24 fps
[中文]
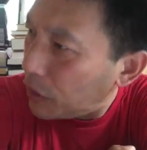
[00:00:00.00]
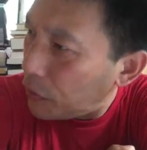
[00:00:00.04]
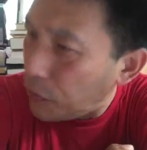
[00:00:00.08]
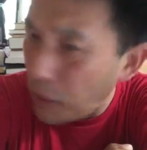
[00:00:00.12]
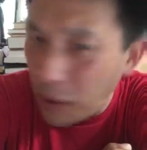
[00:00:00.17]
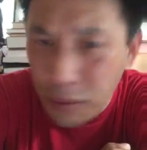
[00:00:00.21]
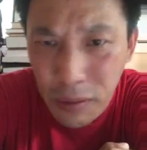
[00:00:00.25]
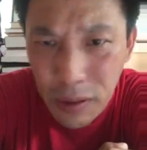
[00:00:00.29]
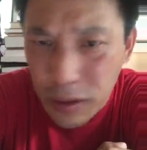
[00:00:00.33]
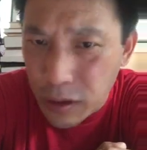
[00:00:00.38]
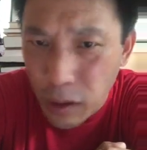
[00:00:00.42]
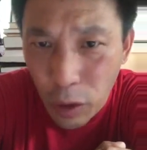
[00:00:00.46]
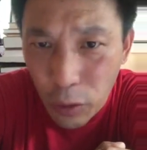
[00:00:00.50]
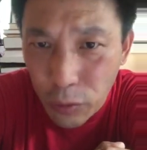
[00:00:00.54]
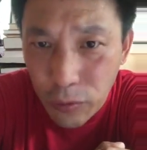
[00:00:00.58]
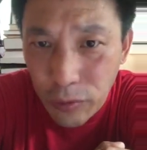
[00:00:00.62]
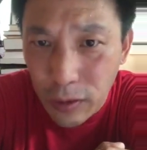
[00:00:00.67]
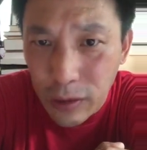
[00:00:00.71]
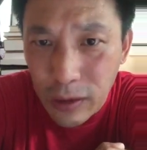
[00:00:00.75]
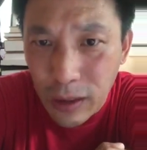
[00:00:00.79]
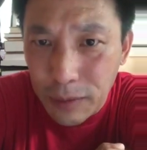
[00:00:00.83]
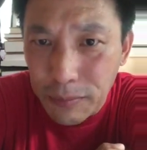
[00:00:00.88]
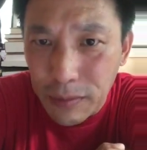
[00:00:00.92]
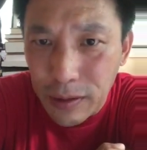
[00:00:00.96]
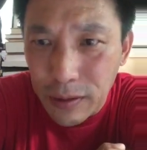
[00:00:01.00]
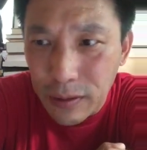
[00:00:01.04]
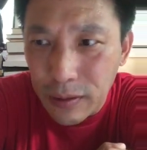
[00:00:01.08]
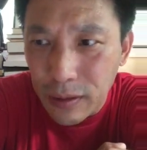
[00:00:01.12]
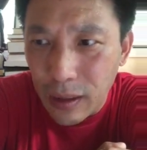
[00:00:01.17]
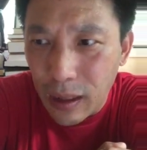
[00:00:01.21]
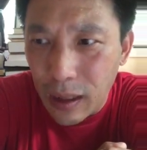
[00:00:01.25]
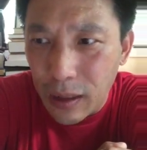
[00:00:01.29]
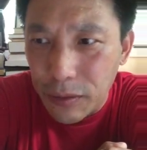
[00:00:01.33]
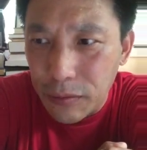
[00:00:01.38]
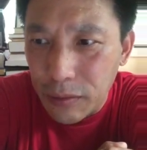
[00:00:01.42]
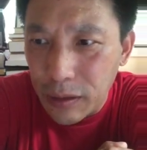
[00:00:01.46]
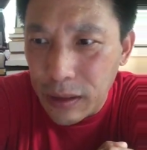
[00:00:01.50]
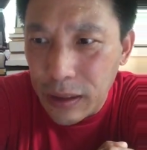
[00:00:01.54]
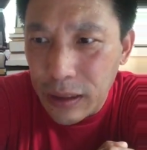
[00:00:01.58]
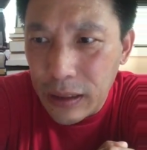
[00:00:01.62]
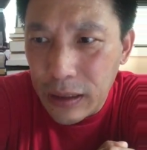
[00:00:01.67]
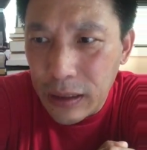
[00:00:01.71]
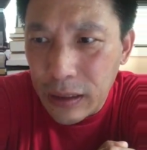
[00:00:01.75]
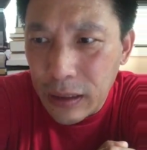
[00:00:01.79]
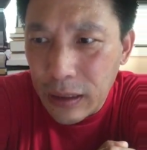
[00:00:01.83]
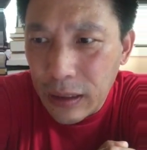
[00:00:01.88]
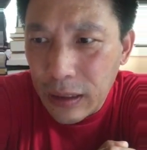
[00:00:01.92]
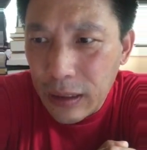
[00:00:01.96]
远远超出了他们啊，所
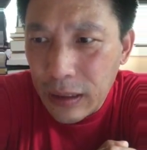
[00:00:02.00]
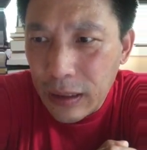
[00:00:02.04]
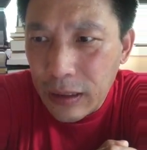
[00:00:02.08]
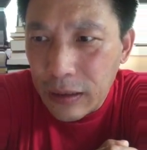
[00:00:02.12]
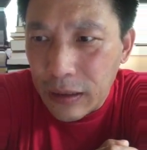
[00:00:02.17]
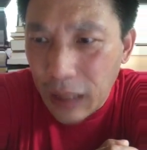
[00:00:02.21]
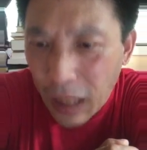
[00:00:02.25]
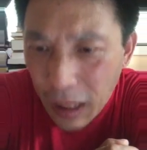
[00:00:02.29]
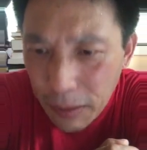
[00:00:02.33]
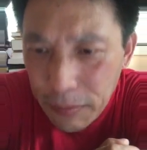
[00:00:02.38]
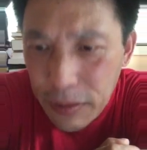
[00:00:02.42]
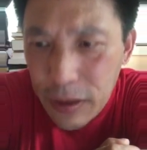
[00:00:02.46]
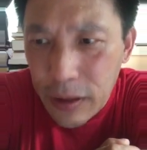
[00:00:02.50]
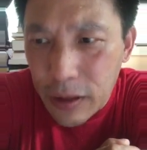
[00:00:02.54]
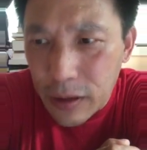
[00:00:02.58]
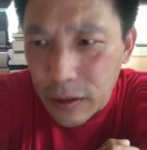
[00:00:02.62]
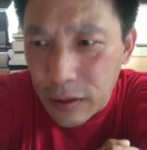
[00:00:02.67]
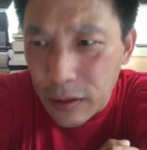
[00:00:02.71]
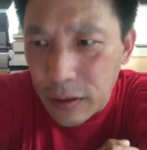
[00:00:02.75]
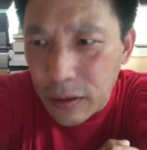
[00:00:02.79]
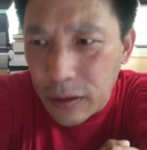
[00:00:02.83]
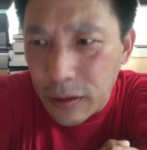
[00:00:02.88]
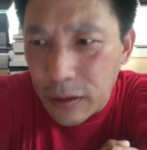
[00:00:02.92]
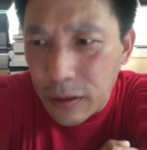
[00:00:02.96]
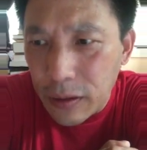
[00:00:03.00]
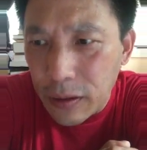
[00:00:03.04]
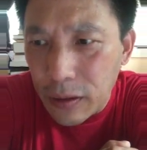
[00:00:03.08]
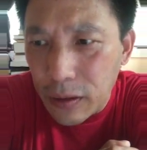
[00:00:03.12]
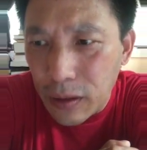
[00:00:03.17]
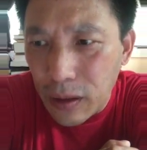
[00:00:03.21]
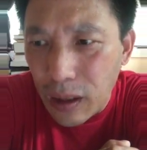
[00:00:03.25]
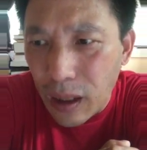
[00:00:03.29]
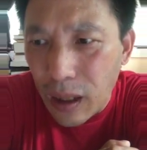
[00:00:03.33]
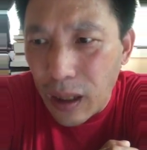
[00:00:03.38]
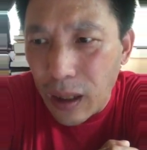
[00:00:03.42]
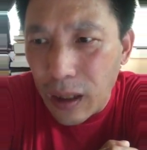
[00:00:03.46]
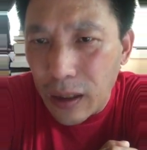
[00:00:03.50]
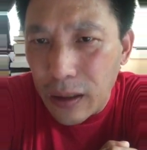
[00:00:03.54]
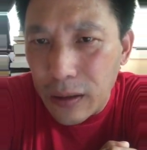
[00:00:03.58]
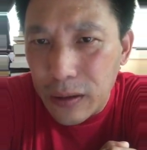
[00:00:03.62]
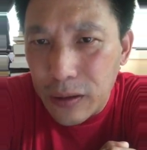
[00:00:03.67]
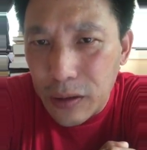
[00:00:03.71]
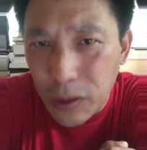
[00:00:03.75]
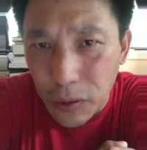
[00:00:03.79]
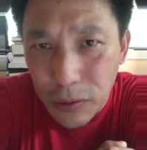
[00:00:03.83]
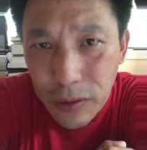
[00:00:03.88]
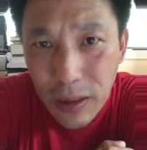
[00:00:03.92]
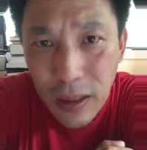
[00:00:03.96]
以他们是呃
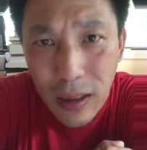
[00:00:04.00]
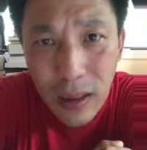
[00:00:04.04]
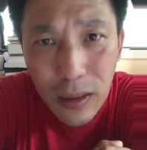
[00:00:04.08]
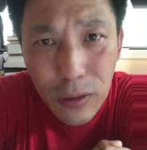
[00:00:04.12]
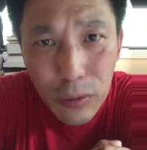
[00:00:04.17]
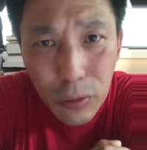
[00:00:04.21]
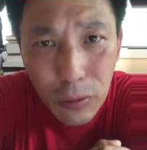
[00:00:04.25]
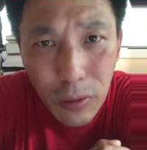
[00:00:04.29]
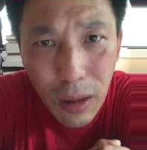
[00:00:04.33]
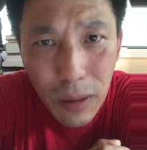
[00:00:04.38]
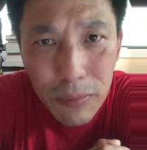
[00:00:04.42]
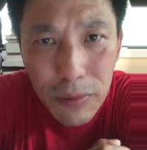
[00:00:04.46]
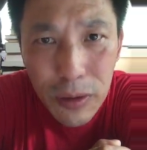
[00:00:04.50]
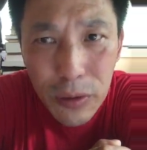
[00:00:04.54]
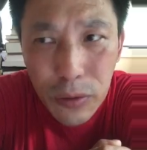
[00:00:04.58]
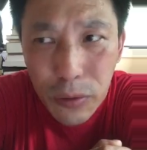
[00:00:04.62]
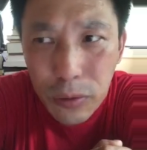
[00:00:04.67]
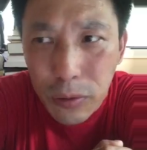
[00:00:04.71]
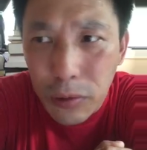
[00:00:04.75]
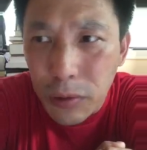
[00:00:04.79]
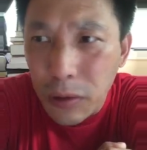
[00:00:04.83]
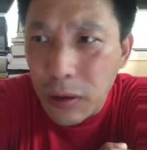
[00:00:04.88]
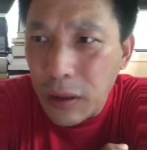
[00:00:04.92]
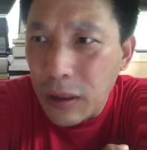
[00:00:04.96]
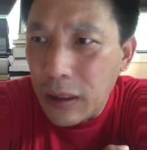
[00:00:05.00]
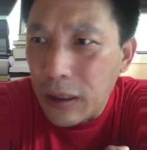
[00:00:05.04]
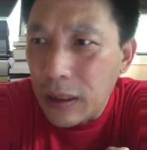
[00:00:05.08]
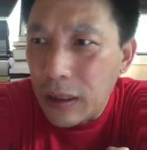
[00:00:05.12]
走在了中华民族